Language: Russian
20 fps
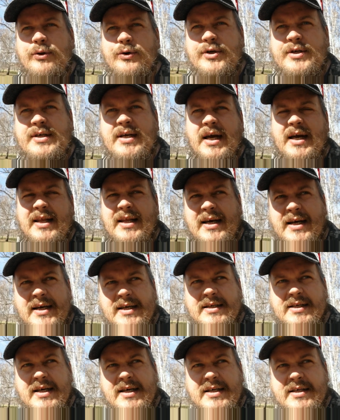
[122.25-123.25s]
То есть она
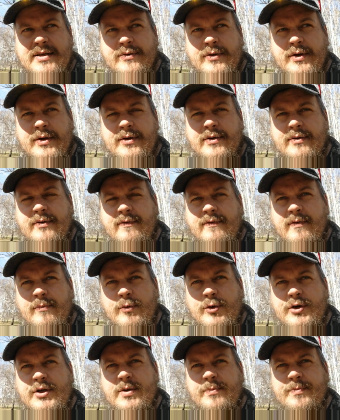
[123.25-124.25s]
рассказывает, вы
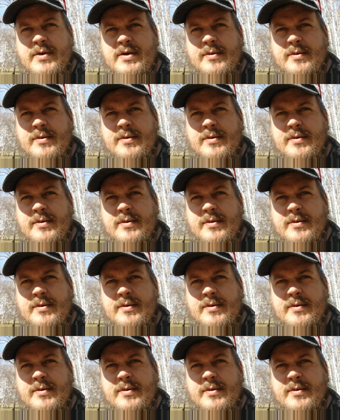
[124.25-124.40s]
можете